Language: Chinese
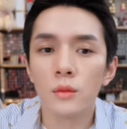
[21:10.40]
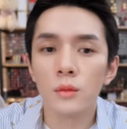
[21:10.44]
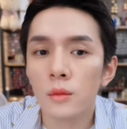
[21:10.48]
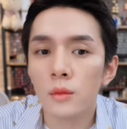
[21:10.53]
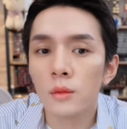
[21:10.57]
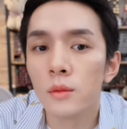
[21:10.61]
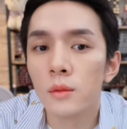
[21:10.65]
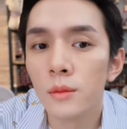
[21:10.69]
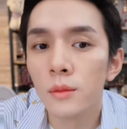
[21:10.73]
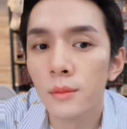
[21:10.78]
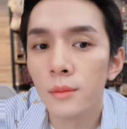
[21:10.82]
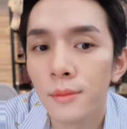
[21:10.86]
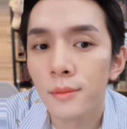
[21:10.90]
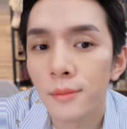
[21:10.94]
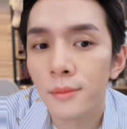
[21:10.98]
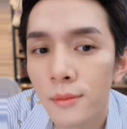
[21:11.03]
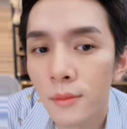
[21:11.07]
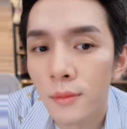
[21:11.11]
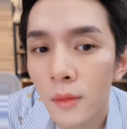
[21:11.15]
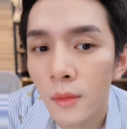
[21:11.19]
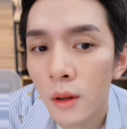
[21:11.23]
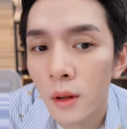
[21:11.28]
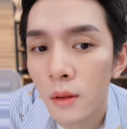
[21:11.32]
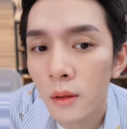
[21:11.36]
嗯，
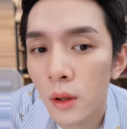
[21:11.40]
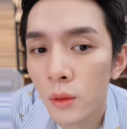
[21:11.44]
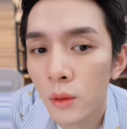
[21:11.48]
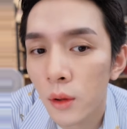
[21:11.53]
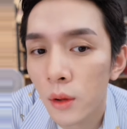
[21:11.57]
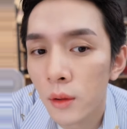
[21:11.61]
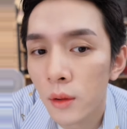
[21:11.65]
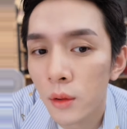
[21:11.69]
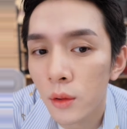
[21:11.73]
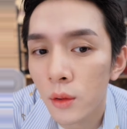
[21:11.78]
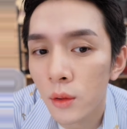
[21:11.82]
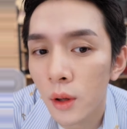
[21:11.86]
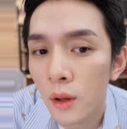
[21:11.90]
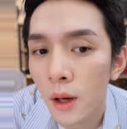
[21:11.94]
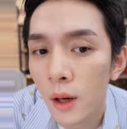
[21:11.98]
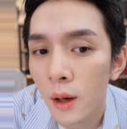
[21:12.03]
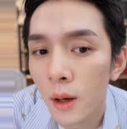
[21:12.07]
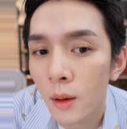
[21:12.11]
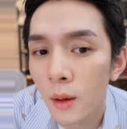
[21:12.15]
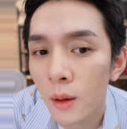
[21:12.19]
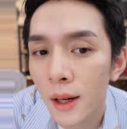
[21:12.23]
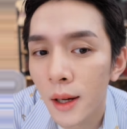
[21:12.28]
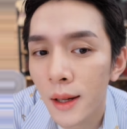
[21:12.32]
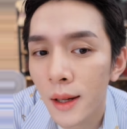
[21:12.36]
你的唇色就很
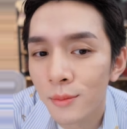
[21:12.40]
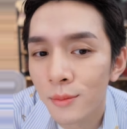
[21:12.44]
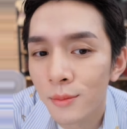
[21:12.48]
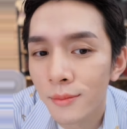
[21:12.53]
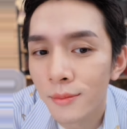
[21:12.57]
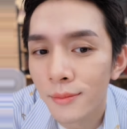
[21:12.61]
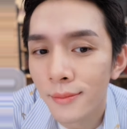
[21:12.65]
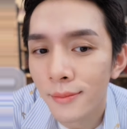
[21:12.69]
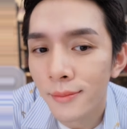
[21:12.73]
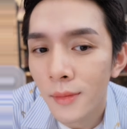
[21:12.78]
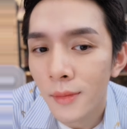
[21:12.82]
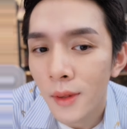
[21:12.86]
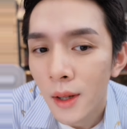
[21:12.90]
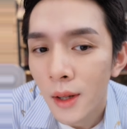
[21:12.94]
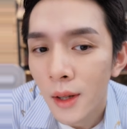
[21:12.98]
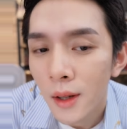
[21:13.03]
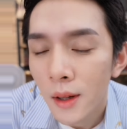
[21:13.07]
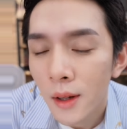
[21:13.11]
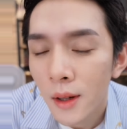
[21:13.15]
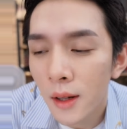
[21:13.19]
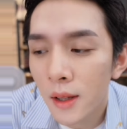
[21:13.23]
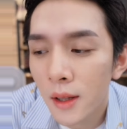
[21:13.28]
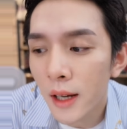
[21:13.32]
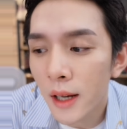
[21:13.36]
好看，
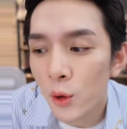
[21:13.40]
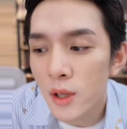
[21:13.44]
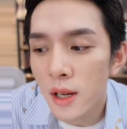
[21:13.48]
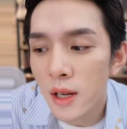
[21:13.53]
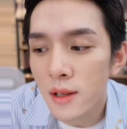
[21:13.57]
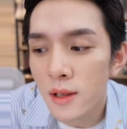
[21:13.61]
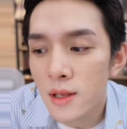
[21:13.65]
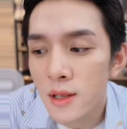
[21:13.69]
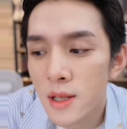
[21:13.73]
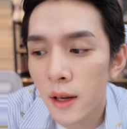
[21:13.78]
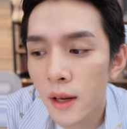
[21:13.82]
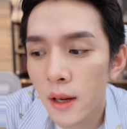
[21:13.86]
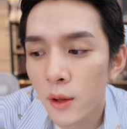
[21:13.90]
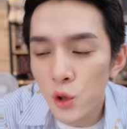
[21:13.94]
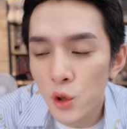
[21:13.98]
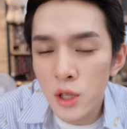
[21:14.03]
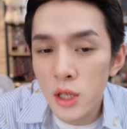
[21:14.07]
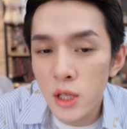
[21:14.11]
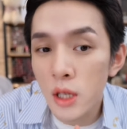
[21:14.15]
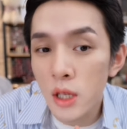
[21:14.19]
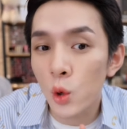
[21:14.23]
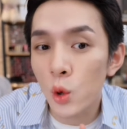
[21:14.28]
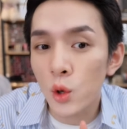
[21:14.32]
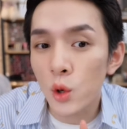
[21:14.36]
而且感觉像自然，就是
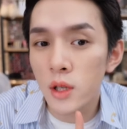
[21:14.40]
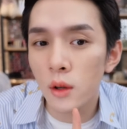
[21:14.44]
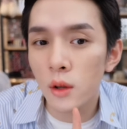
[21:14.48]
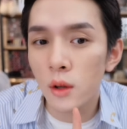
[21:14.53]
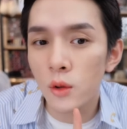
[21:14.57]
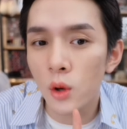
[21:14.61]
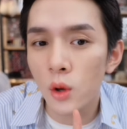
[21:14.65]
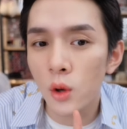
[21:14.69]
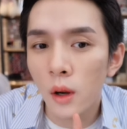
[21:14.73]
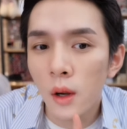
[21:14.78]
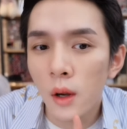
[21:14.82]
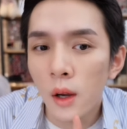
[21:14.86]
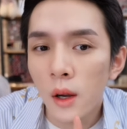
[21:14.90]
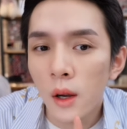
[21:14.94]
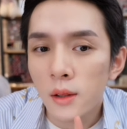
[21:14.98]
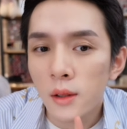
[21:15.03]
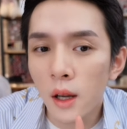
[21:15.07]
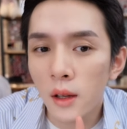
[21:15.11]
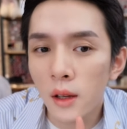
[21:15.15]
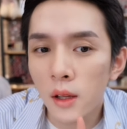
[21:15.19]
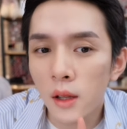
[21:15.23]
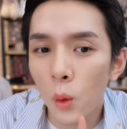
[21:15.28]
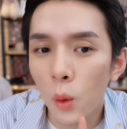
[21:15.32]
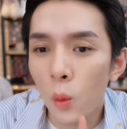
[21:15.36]
这种是那种
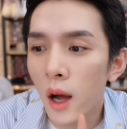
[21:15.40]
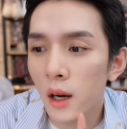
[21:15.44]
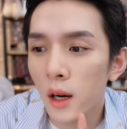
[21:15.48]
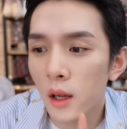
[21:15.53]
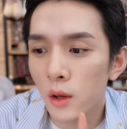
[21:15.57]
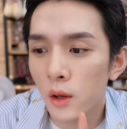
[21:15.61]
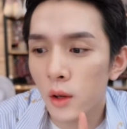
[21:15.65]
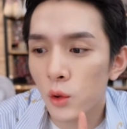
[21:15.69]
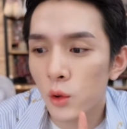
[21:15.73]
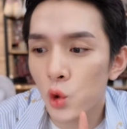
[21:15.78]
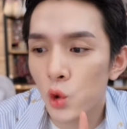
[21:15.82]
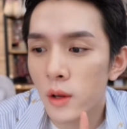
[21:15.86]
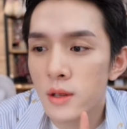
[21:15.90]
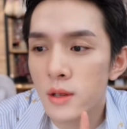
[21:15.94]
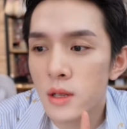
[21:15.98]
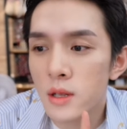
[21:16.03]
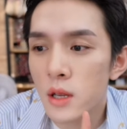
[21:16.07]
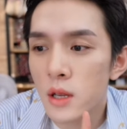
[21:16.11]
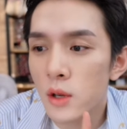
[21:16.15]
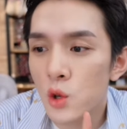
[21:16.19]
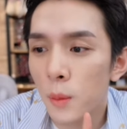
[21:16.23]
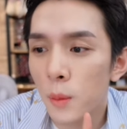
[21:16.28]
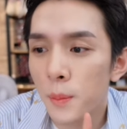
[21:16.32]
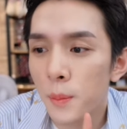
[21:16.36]
让你画了唇
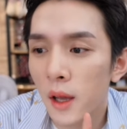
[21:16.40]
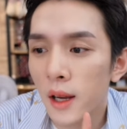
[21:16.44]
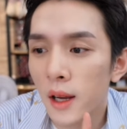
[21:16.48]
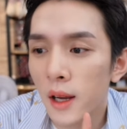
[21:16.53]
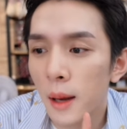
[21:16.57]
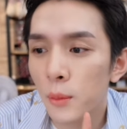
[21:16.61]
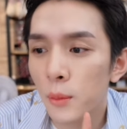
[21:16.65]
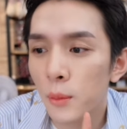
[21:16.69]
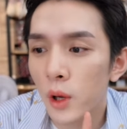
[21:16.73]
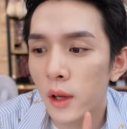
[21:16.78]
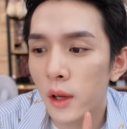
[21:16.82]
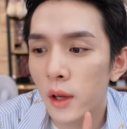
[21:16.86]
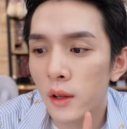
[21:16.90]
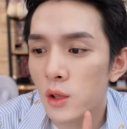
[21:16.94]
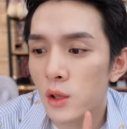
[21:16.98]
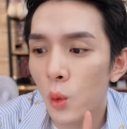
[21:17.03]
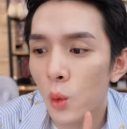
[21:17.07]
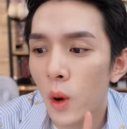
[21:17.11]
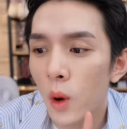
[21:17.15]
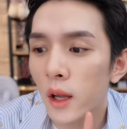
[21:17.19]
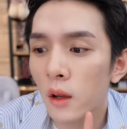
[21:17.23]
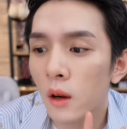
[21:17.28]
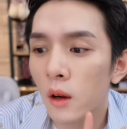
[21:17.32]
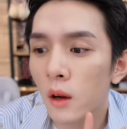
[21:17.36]
色之后别人看不出来你是
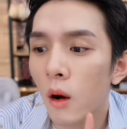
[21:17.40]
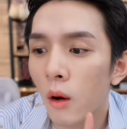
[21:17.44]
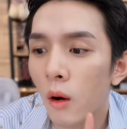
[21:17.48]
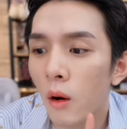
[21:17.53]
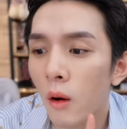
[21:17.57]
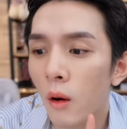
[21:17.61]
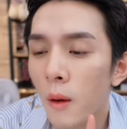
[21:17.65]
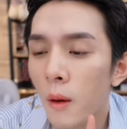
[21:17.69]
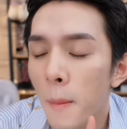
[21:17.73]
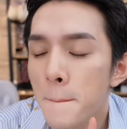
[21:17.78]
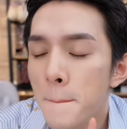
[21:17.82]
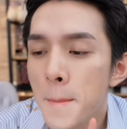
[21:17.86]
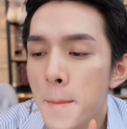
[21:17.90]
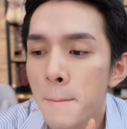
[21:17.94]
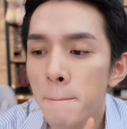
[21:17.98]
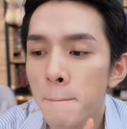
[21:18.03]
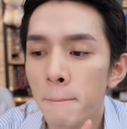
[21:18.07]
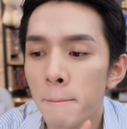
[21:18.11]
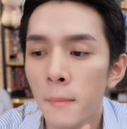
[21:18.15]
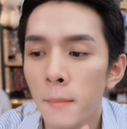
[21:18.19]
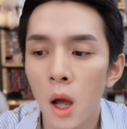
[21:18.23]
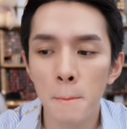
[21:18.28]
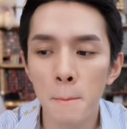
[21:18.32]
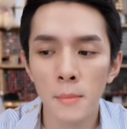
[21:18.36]
画的口红。是的，
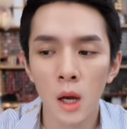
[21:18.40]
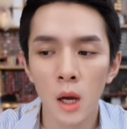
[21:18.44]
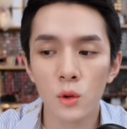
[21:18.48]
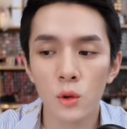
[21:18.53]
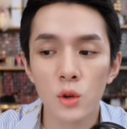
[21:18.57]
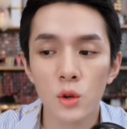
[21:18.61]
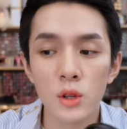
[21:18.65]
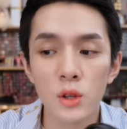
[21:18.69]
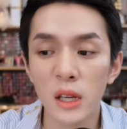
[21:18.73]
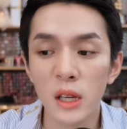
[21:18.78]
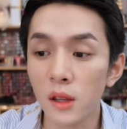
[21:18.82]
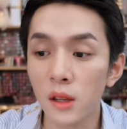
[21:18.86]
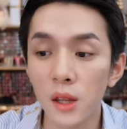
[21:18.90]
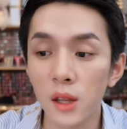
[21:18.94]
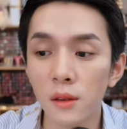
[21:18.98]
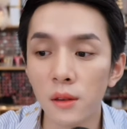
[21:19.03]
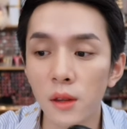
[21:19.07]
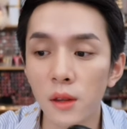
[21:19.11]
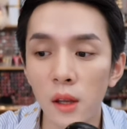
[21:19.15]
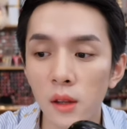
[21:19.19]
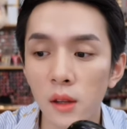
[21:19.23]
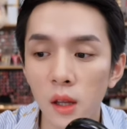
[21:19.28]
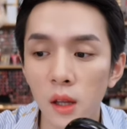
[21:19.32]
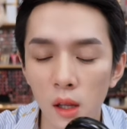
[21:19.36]
就是一点
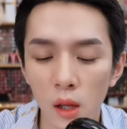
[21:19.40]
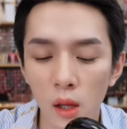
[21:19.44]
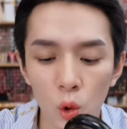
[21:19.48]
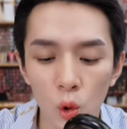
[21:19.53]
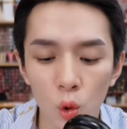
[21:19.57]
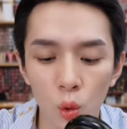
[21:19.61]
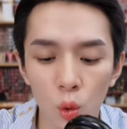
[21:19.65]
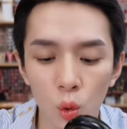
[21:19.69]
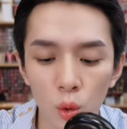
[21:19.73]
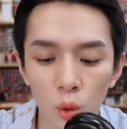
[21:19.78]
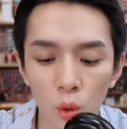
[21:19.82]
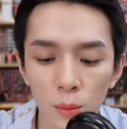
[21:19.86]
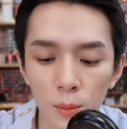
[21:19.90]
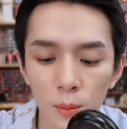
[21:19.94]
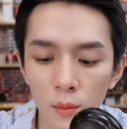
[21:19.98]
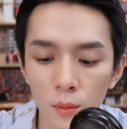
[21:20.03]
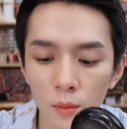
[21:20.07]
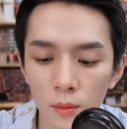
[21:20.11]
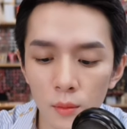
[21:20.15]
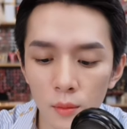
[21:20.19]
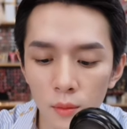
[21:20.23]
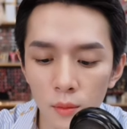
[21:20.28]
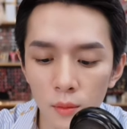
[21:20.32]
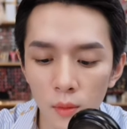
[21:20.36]
点一点点的涂。
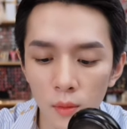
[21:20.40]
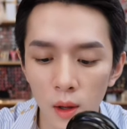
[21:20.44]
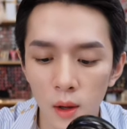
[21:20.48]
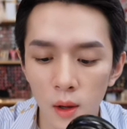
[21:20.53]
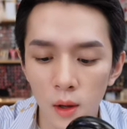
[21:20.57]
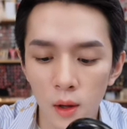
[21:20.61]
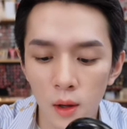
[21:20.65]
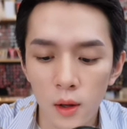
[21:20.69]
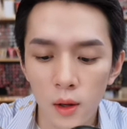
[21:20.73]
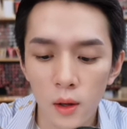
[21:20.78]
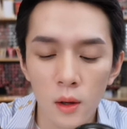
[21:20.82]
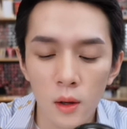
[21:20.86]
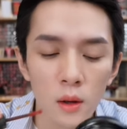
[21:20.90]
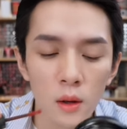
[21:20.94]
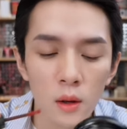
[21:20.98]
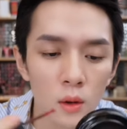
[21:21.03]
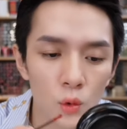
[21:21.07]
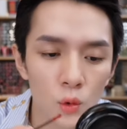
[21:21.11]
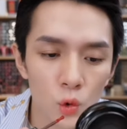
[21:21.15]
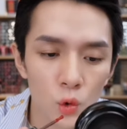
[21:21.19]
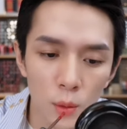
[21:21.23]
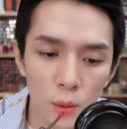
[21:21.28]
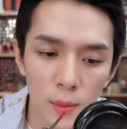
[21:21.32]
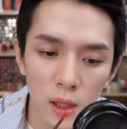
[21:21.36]

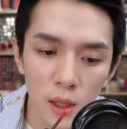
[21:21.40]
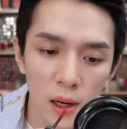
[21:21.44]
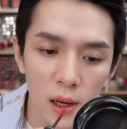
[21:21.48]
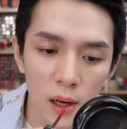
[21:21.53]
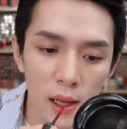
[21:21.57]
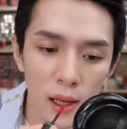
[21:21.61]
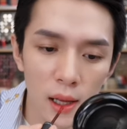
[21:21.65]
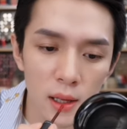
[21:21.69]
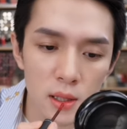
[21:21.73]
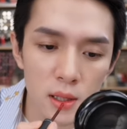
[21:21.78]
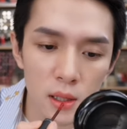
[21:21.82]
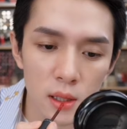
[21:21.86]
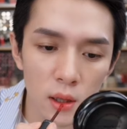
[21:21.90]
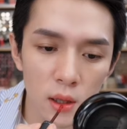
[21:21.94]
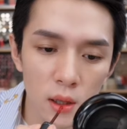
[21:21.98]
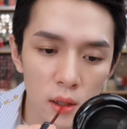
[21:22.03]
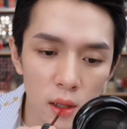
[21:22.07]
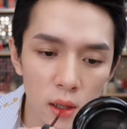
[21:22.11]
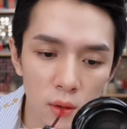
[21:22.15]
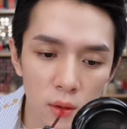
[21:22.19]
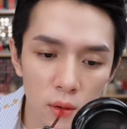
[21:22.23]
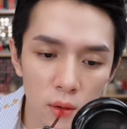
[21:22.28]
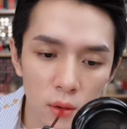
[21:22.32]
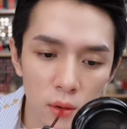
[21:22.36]
出门倒个垃圾也可以
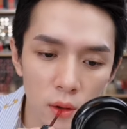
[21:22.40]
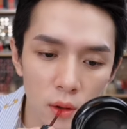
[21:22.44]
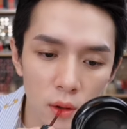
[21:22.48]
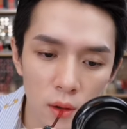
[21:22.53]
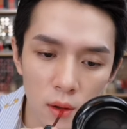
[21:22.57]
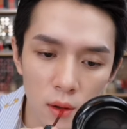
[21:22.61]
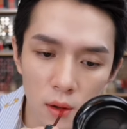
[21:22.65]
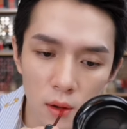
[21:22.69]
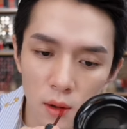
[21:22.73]
这样涂。